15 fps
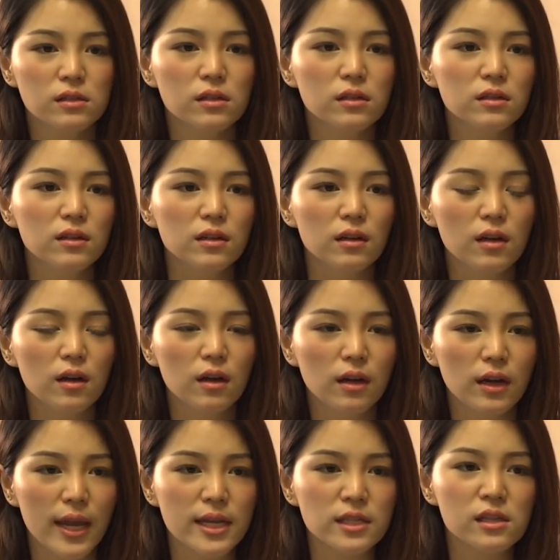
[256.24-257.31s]
ซึ่ง
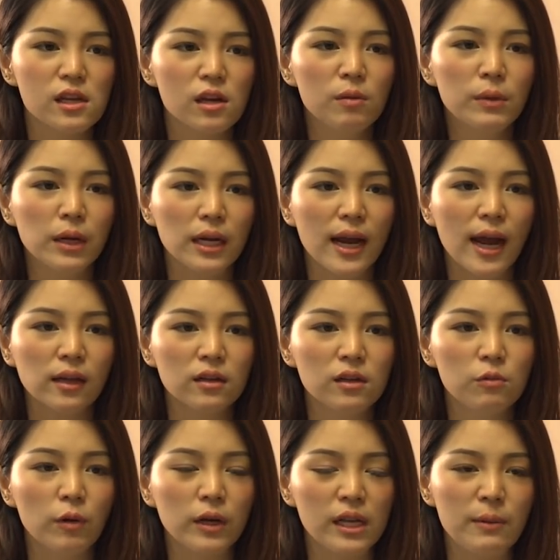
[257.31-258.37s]
เคสนี้ก็เหมือนกัน
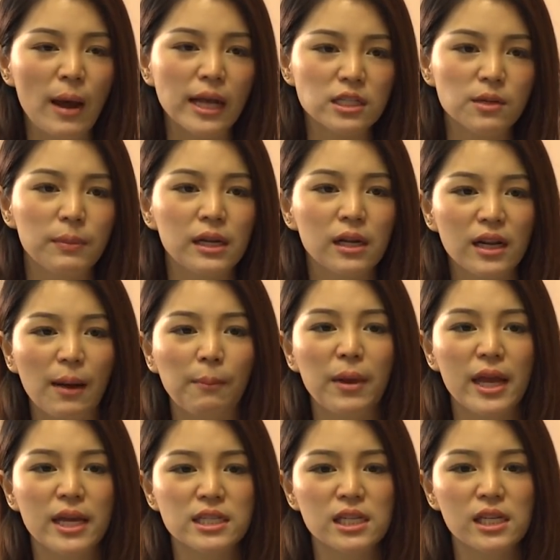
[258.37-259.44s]
คือวันนี้อาจจะเป็นระดับ
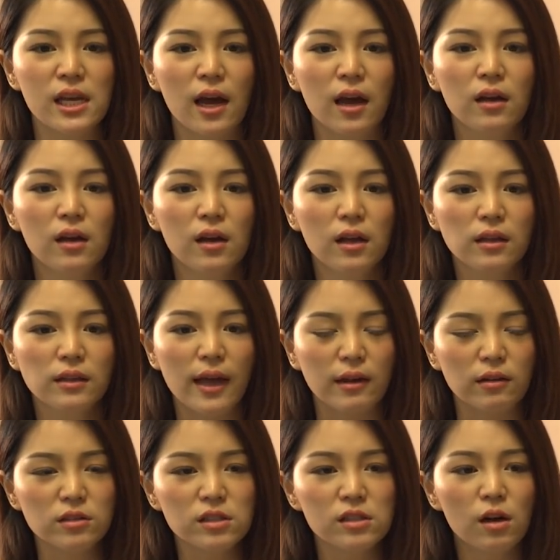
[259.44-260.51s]
เอเชีย
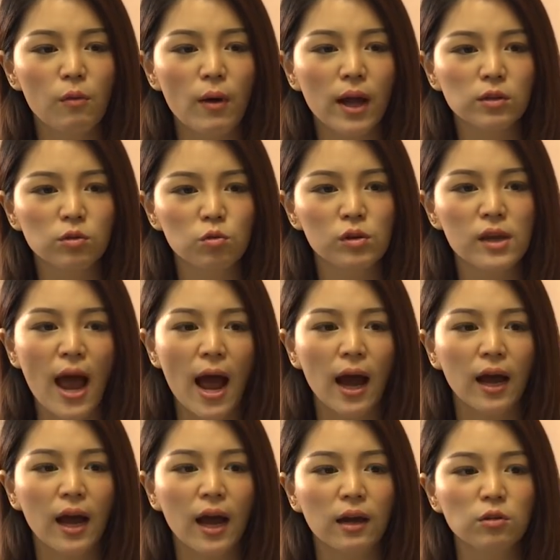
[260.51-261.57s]
แต่ก็เชื่อว่าทุกอย่า
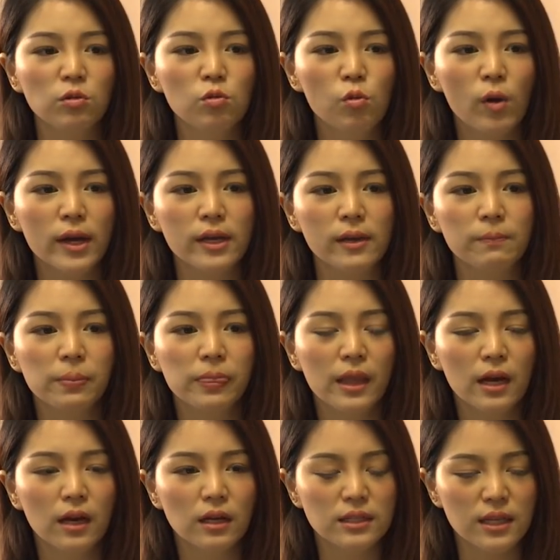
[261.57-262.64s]
งอะคะ่ะด้วย
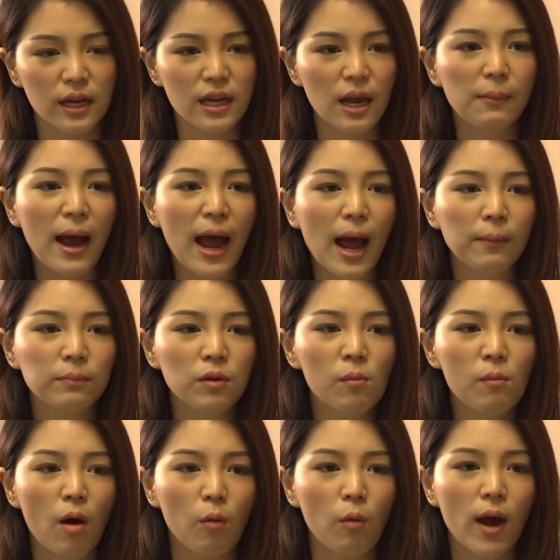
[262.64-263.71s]
ศักยภาพ
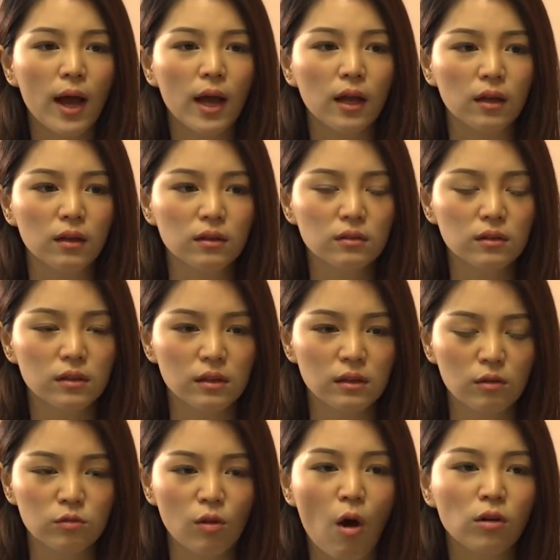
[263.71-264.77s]
ต้องบอกว่า
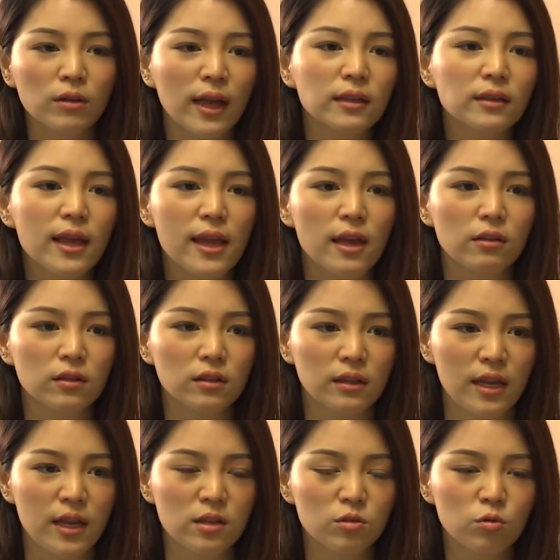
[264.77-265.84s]
น้องๆ นักเตะ
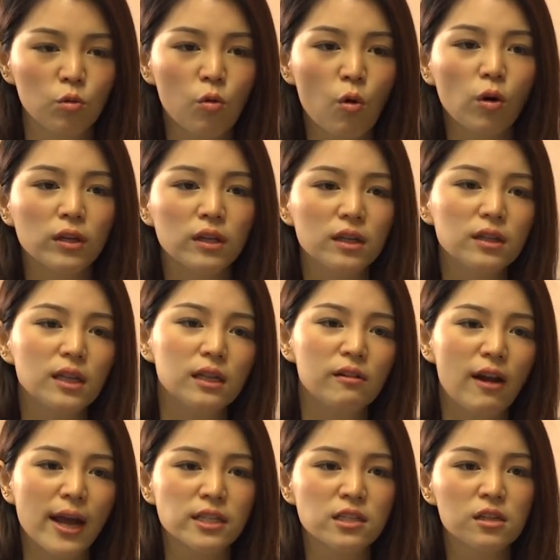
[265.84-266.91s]
ในทุกคนที่ติด
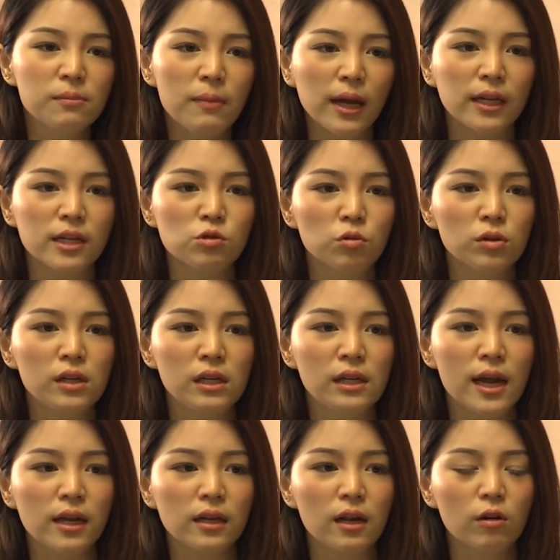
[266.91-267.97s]
รายชื่อมาในชุด
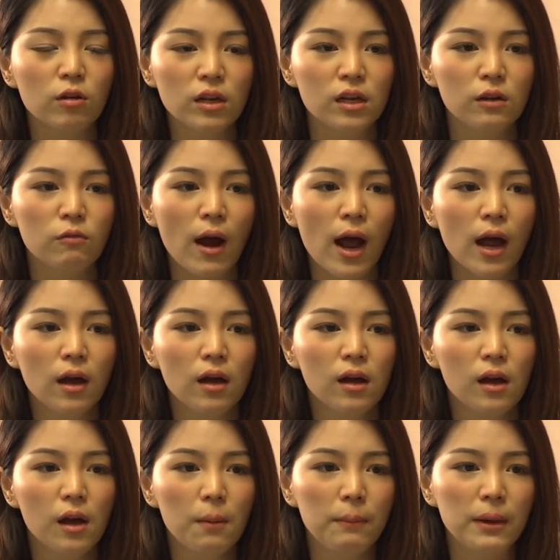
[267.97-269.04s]
นี้เนี่ยเดียก็คิดว่า
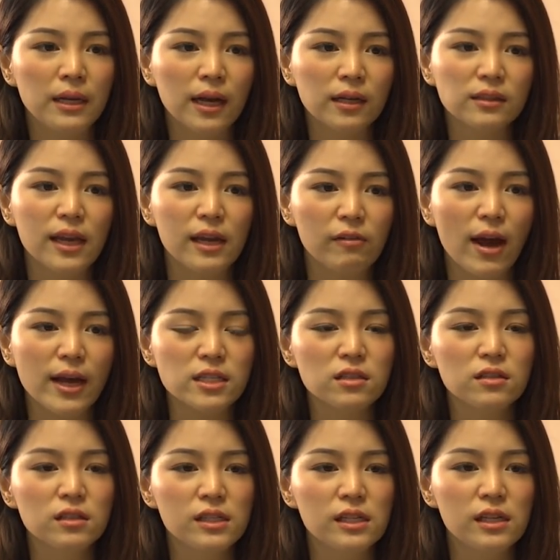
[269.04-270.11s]
เป็นนักเตะราย
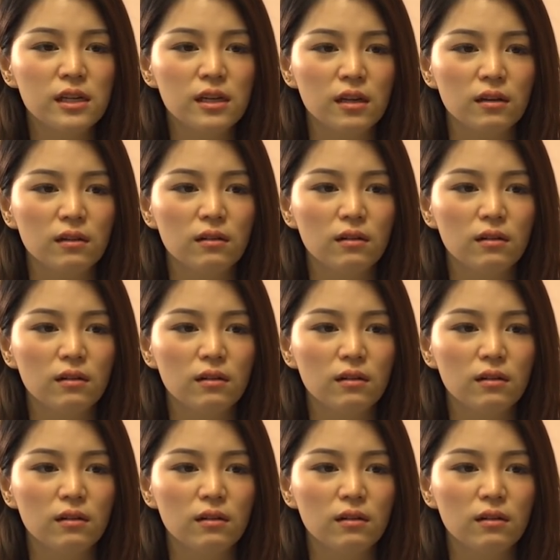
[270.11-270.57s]
ชื่อที่